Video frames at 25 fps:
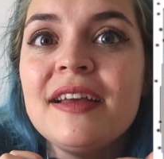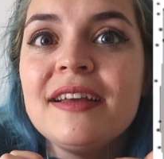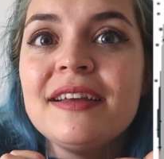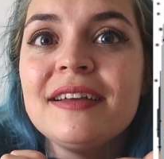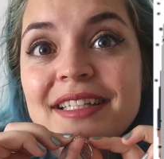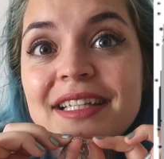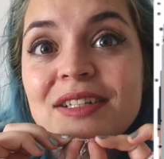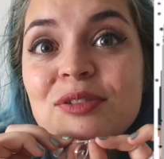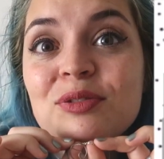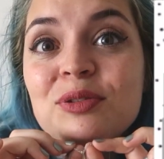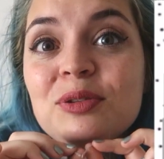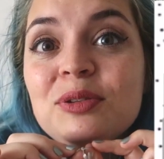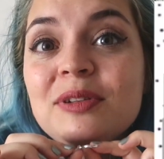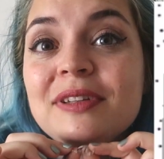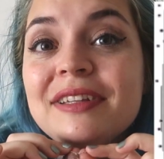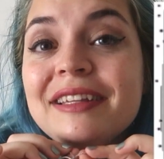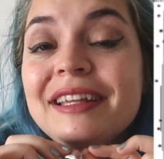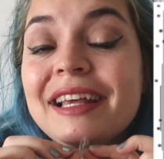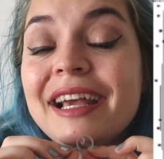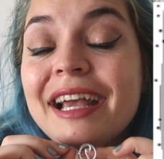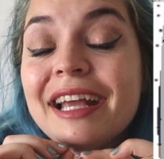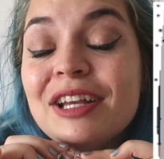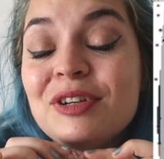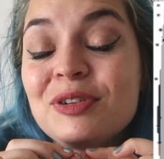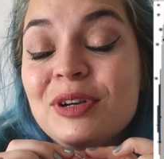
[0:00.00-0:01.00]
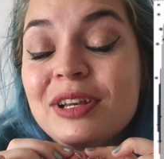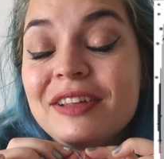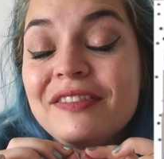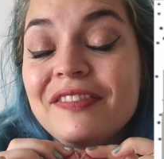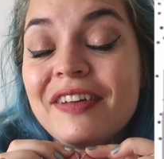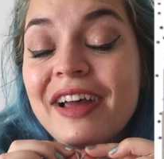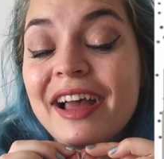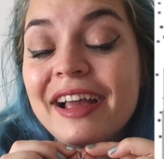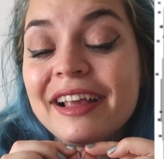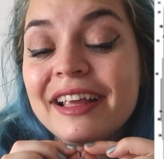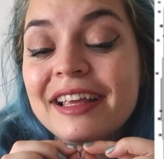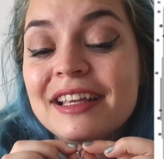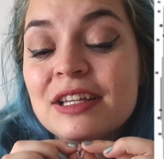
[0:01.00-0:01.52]
C'est une très jolie
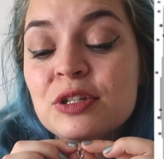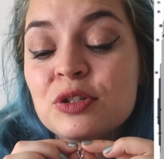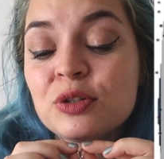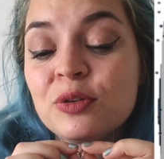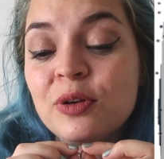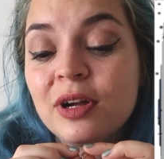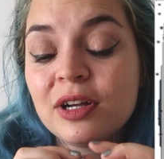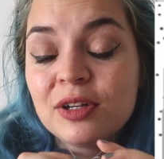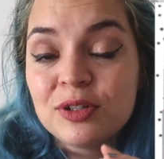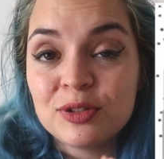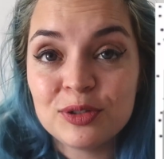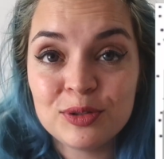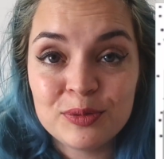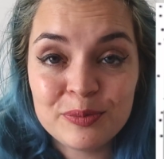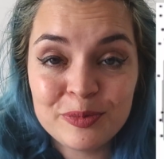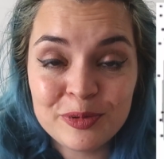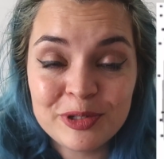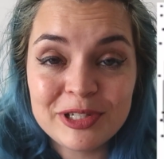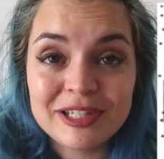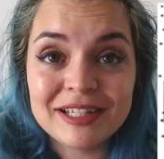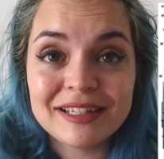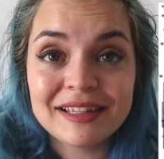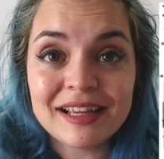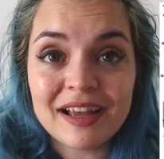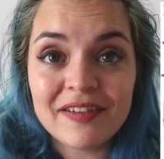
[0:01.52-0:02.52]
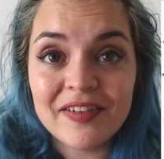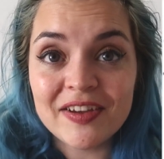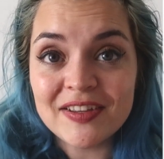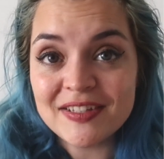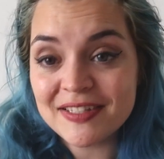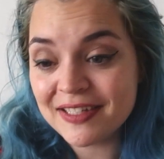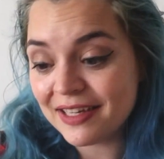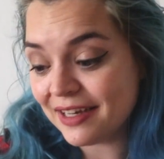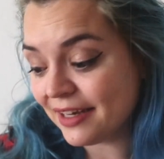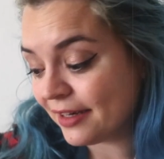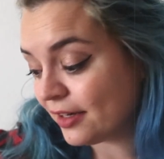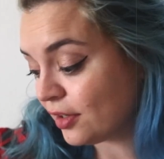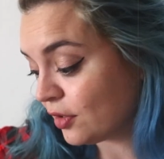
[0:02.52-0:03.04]
vague et je crois que depuis que j'ai
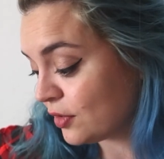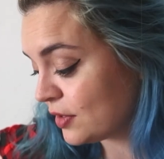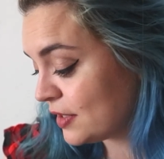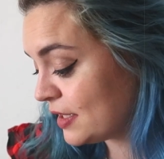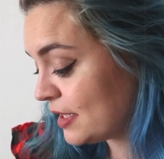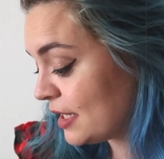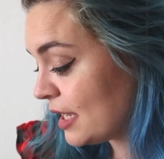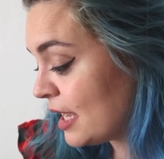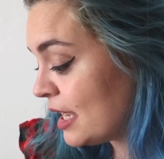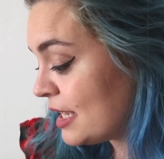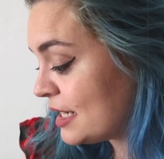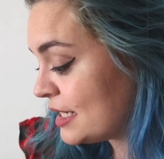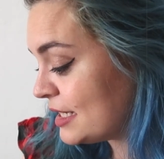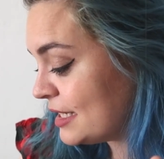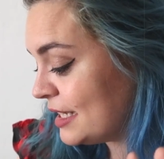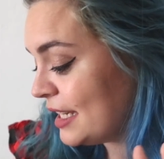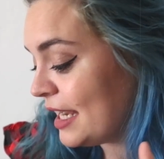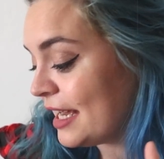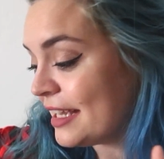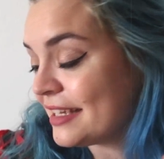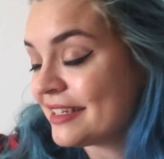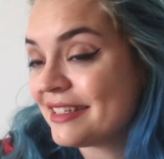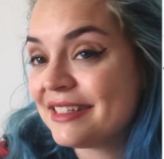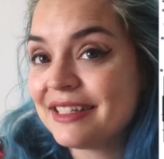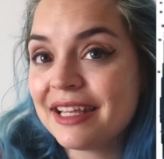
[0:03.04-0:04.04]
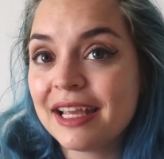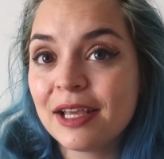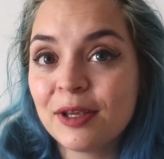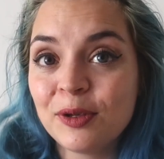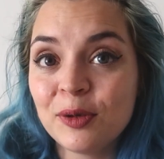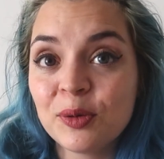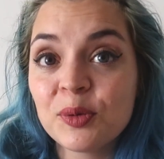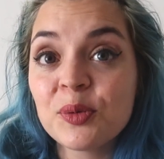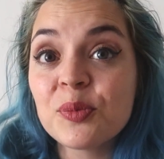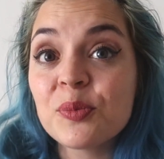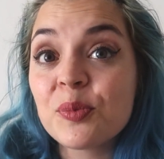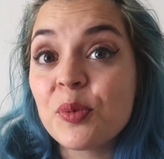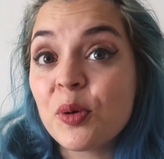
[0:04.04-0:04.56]
traversé l'Atlantique j'ai un
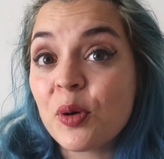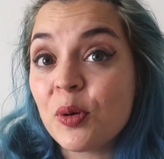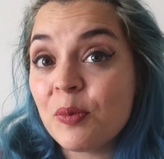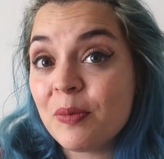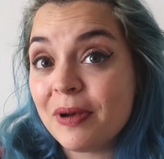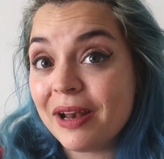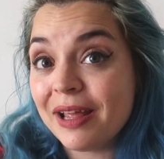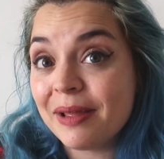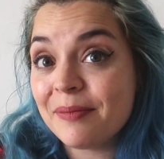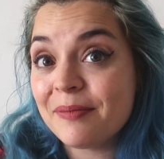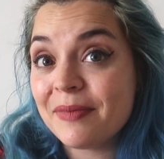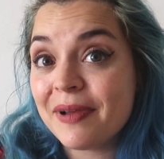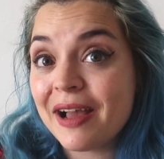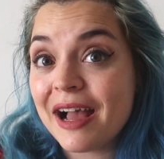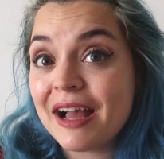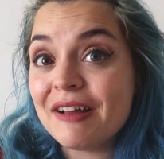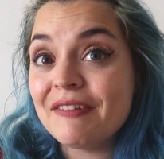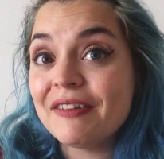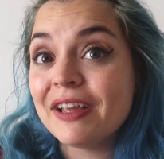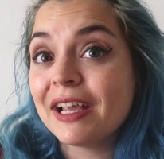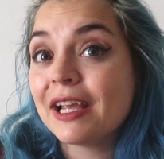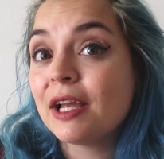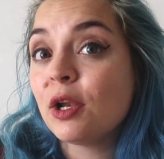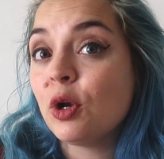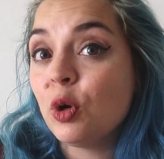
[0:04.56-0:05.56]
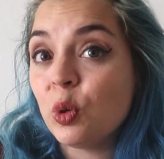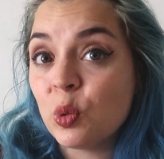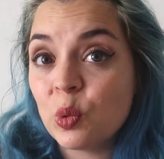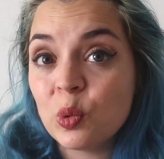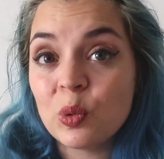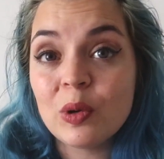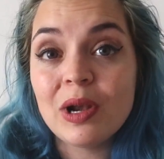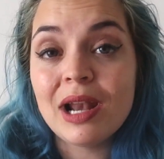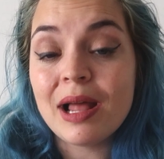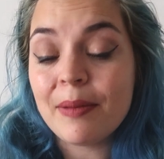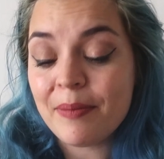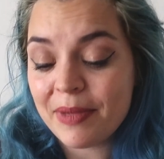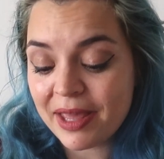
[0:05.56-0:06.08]
sérieux problème avec
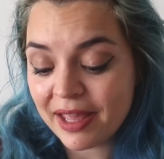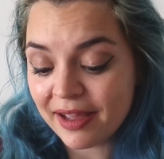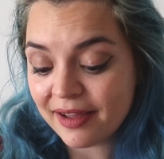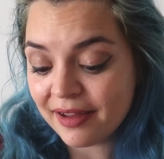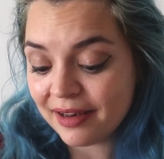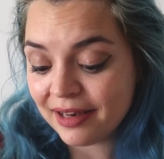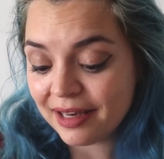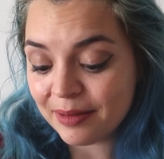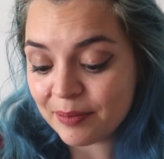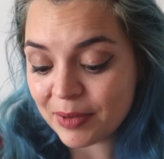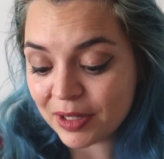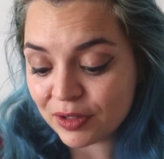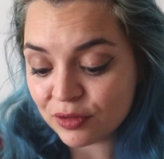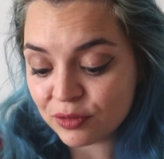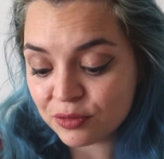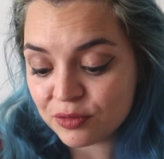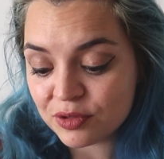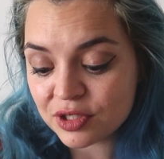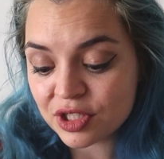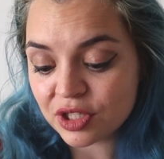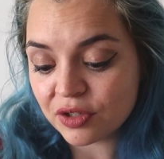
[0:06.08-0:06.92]
l'eau, la mer, les bateaux.